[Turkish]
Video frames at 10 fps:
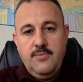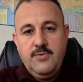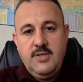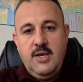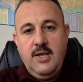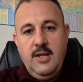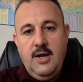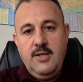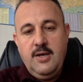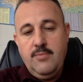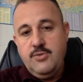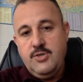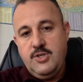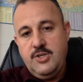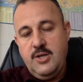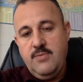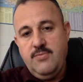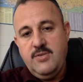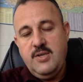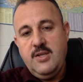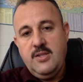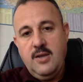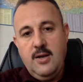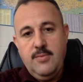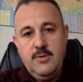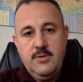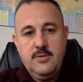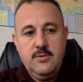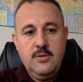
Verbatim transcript: vize ihlali yapmış kişiler vize reddi alabilir.